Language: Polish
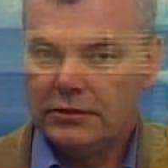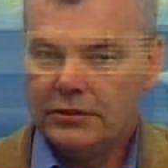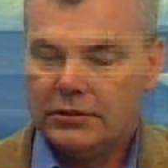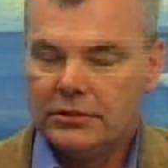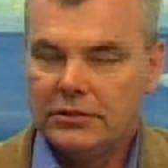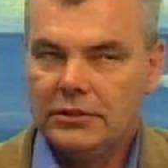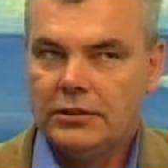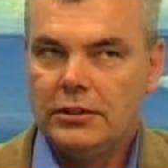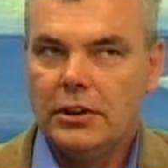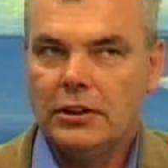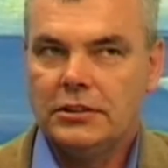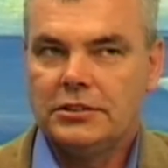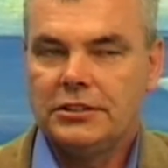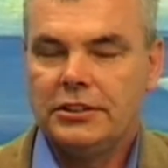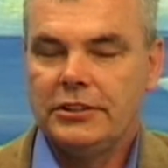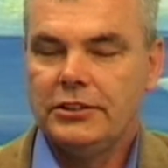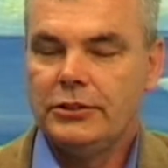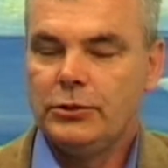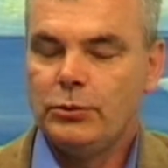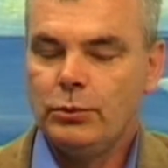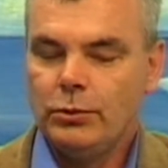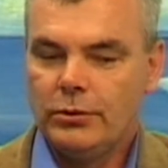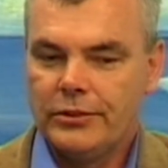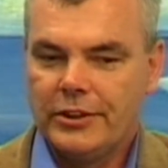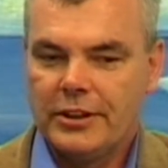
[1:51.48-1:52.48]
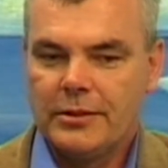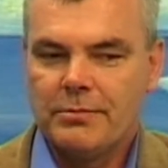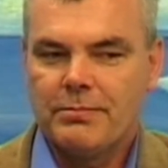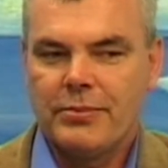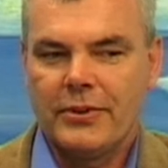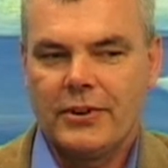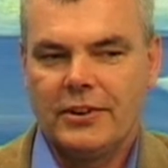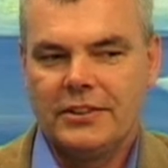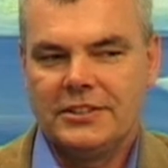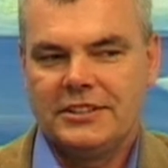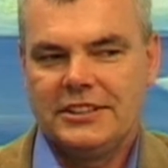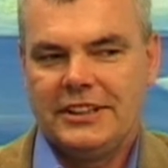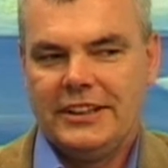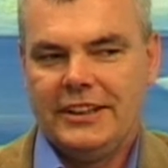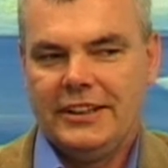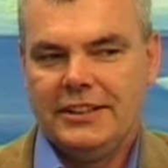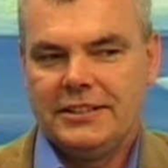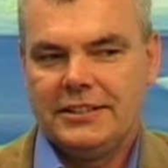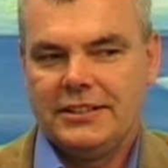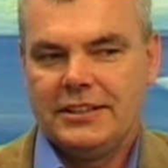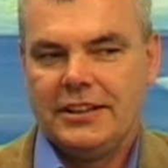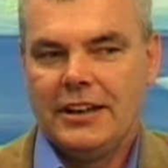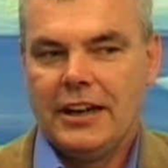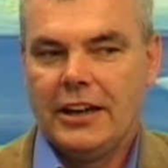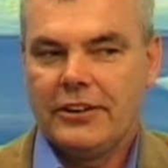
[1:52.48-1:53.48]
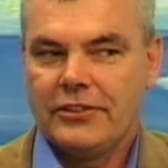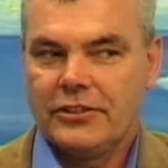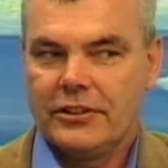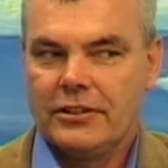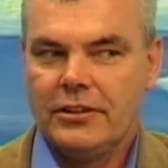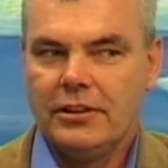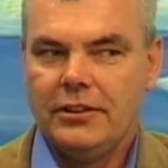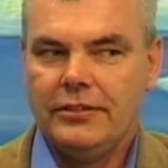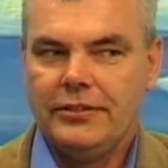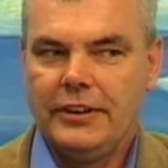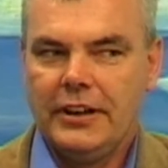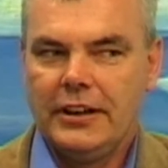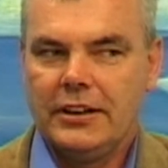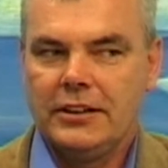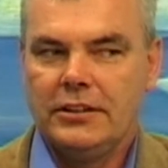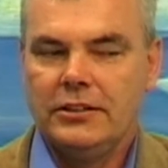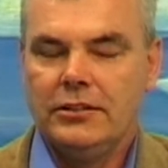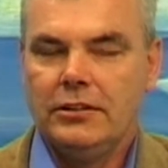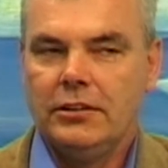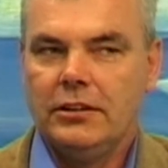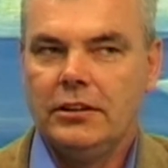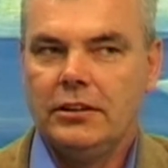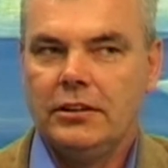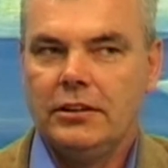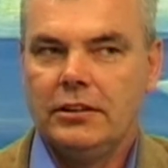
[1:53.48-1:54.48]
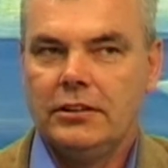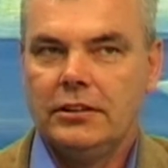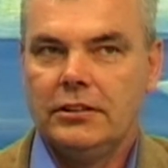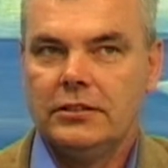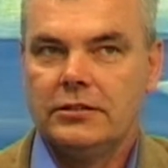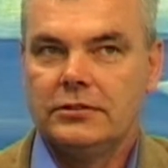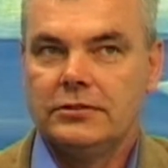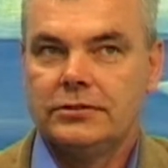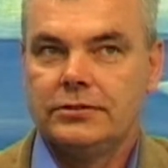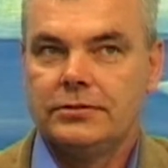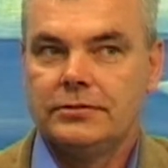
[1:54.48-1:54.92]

dosyć długi proces, aczkolwiek no,